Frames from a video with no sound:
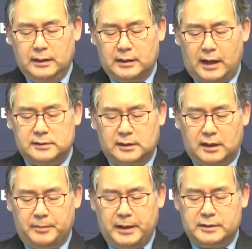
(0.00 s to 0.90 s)
각
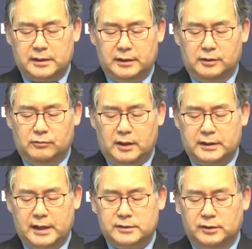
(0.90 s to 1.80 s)
사람의 재능과
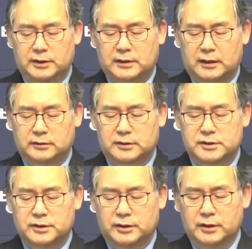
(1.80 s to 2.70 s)
개성이
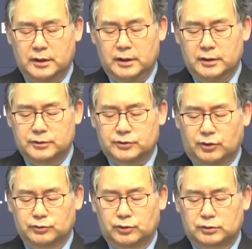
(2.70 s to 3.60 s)
다르듯이
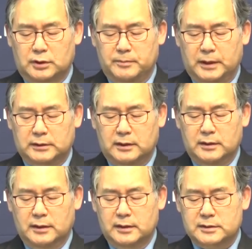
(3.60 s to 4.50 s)

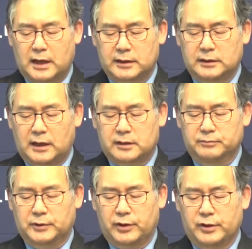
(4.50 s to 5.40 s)
성도들마다 자기
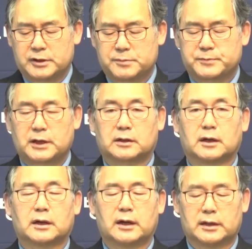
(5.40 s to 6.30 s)
나름대로의
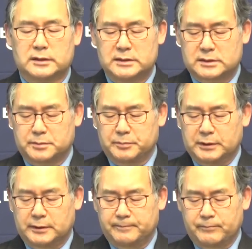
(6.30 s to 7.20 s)
십자가가
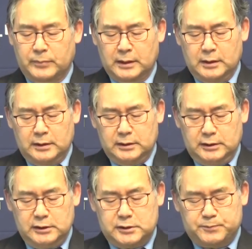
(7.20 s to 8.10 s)
있습니다.
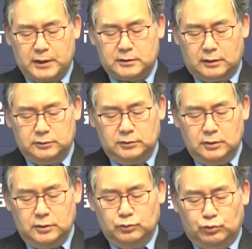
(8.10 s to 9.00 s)
이 십자가는
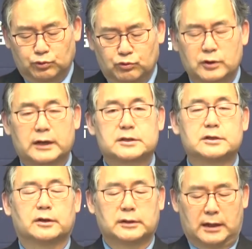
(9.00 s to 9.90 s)
누구나
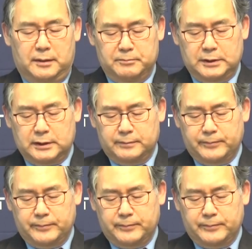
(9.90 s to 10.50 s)
지어야 합니다.